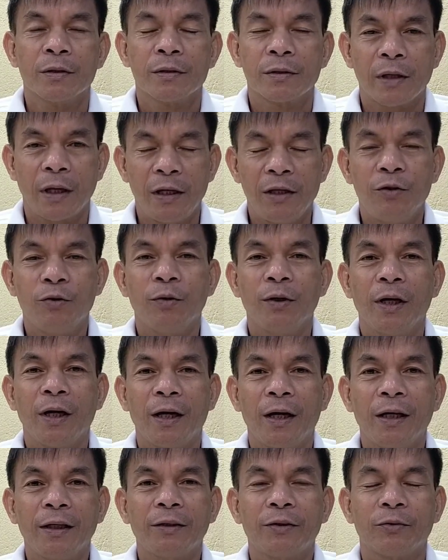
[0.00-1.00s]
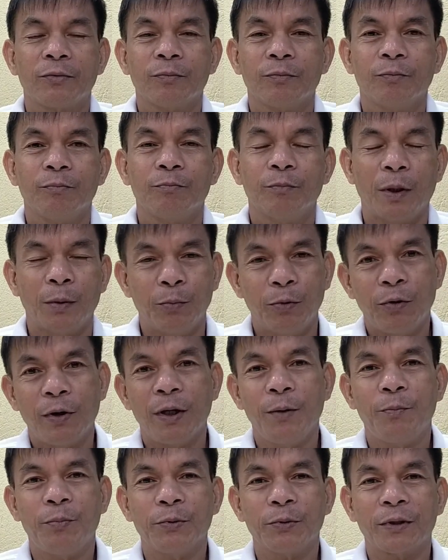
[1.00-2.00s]
Sa inyong lahat,
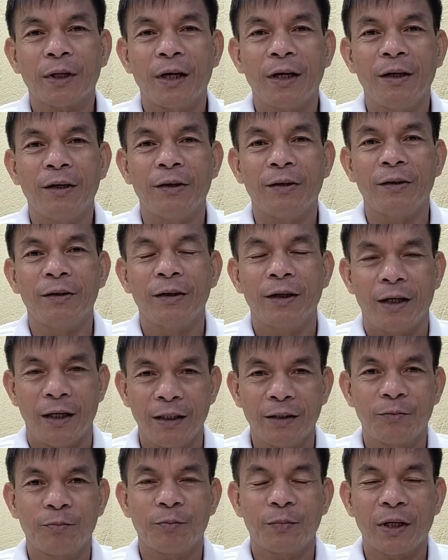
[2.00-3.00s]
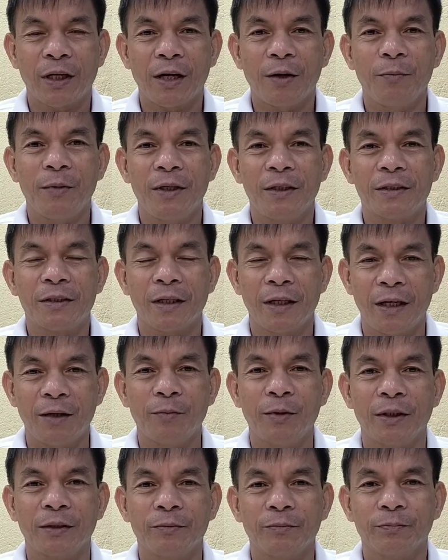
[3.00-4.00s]
mabuhay po tayo at maraming
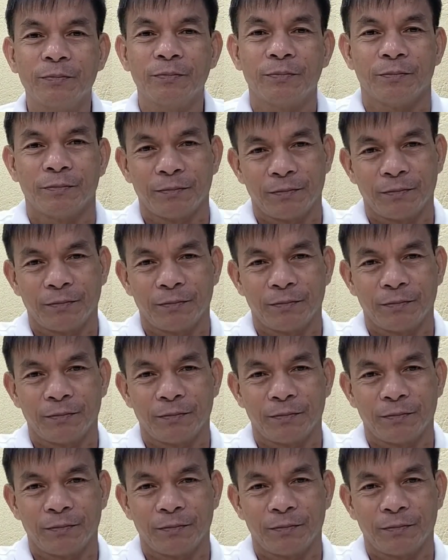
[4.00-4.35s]
salamat.